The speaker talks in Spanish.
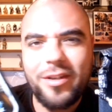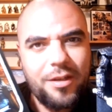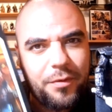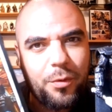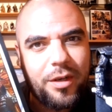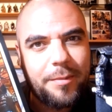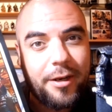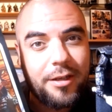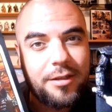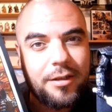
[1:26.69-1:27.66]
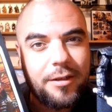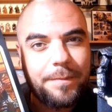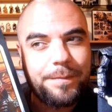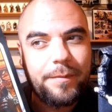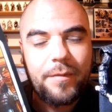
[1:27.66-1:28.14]
que esta figura merece
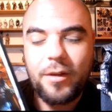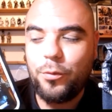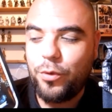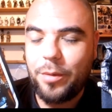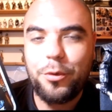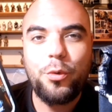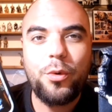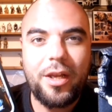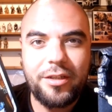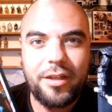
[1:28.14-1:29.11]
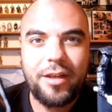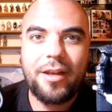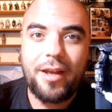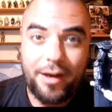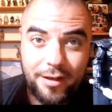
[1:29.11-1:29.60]
un review en
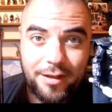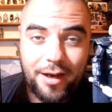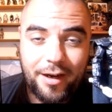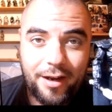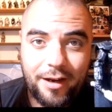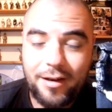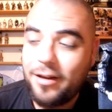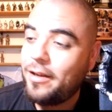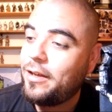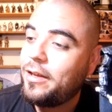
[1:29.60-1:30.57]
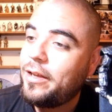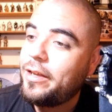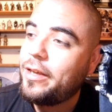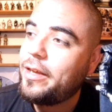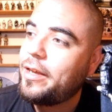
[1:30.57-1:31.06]
HD en este canal
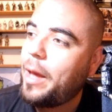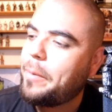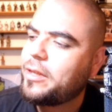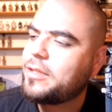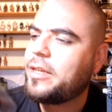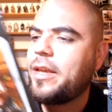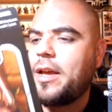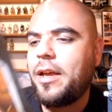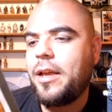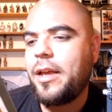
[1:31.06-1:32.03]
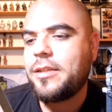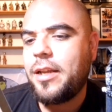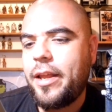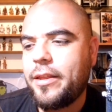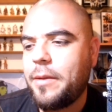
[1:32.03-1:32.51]
y aparte sería
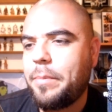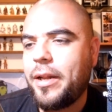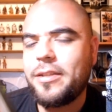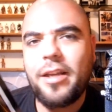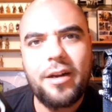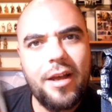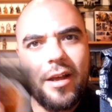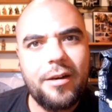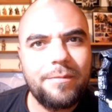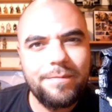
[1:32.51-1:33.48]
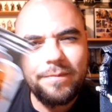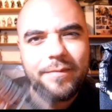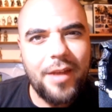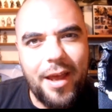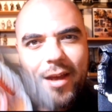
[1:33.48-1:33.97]
excelente para cerrar
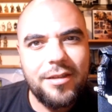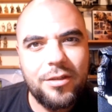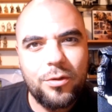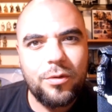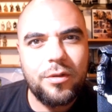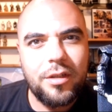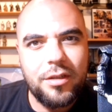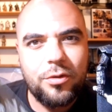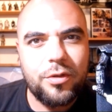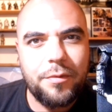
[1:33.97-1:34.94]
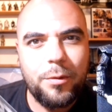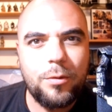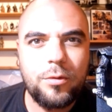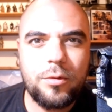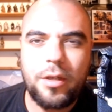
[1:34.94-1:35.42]
esto de estos
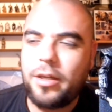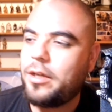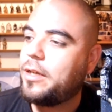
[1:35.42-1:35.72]
reviews de